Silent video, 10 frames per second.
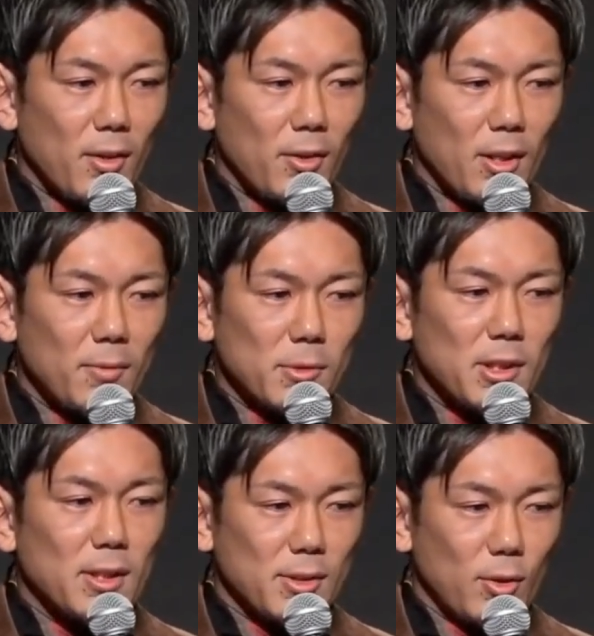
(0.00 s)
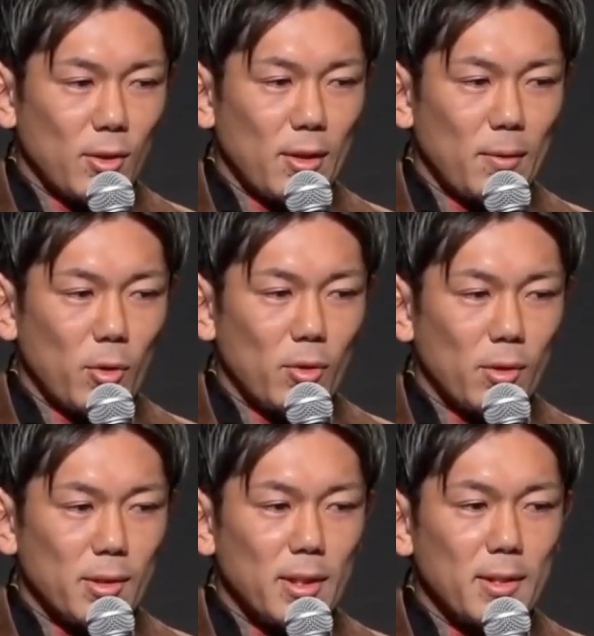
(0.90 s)
うか何もしてないですよあ
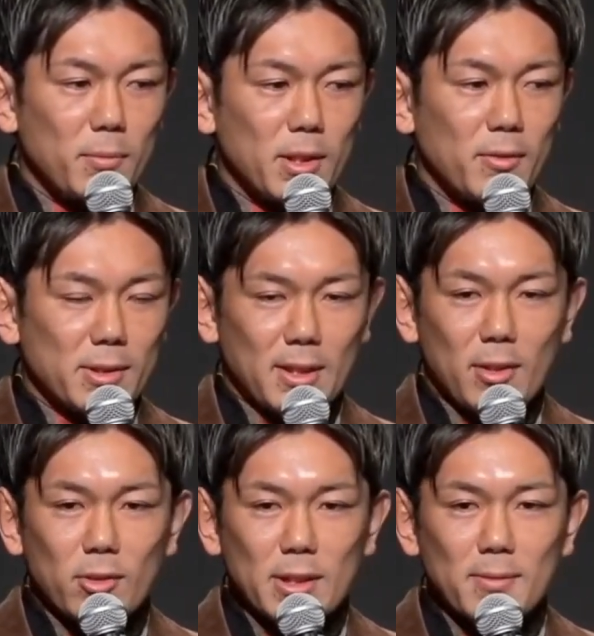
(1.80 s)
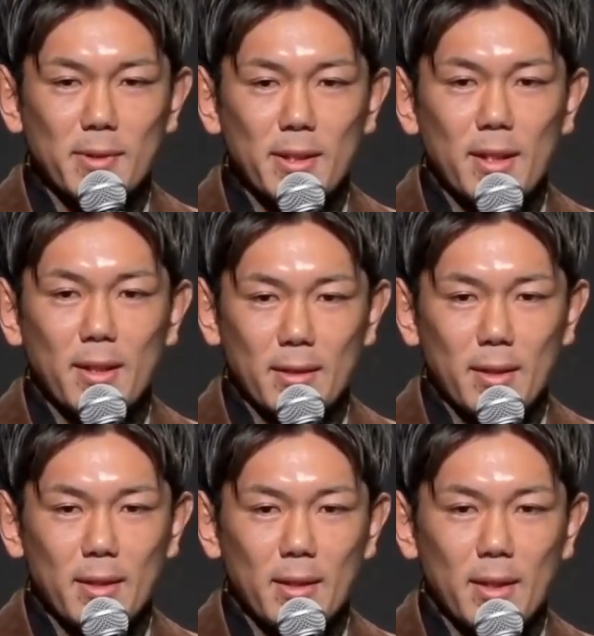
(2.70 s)
の TMT は雑魚の集まりやから
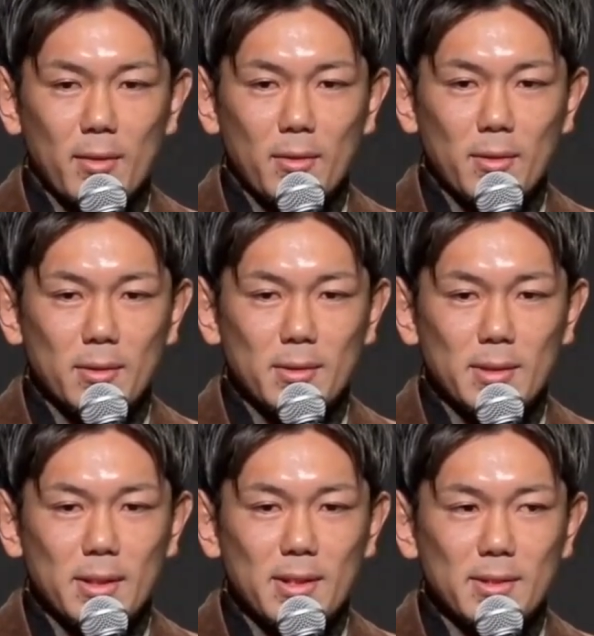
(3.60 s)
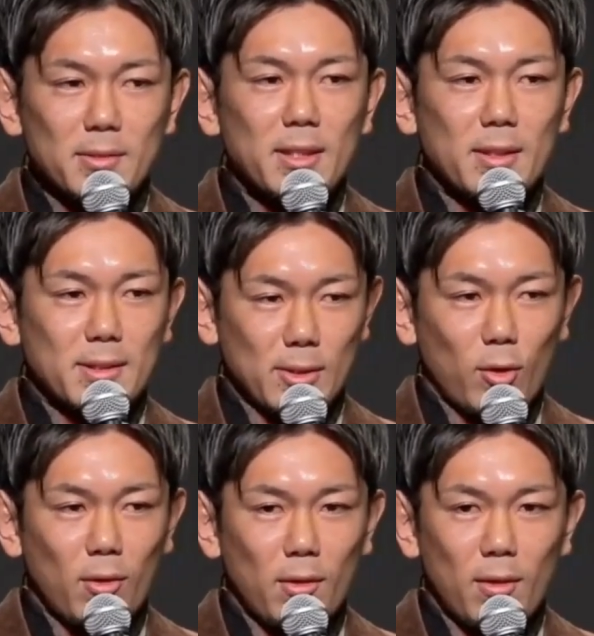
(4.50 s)
ねあの沈活軍団です
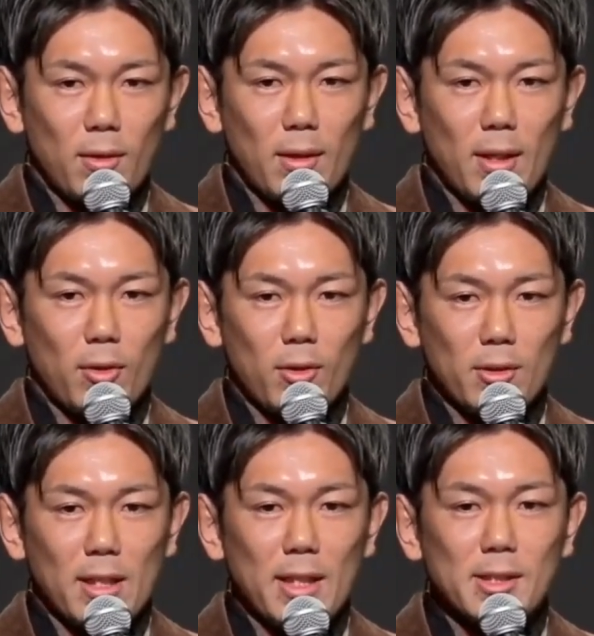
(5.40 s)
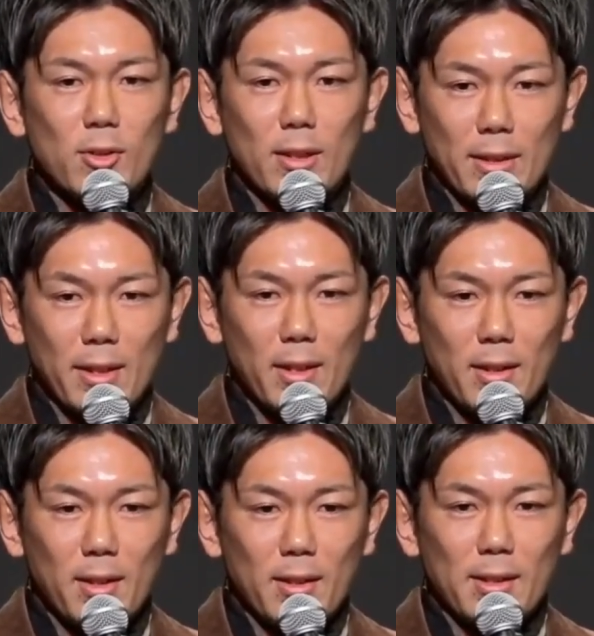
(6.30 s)
よあの大将がね
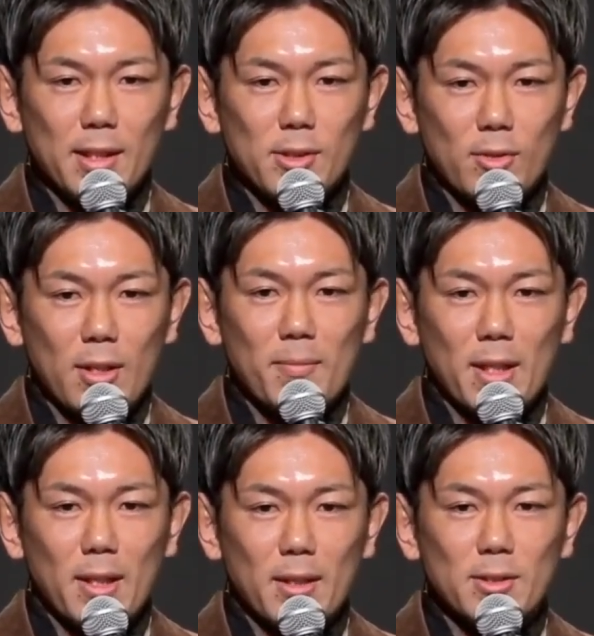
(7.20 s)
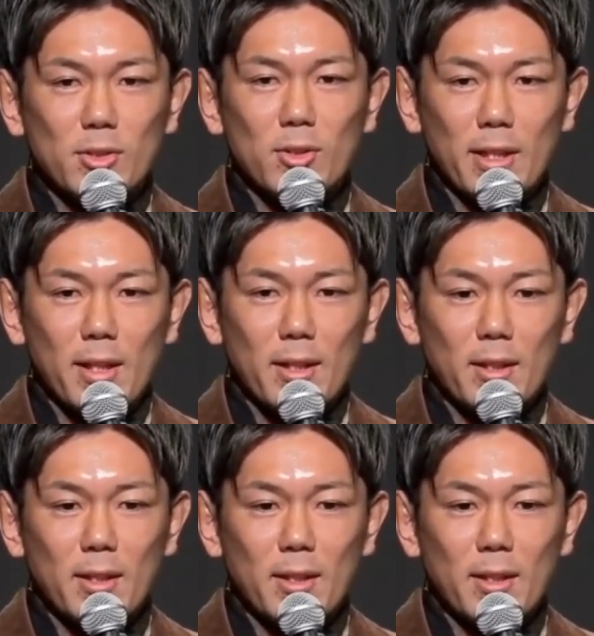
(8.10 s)
大将がまあちょっとね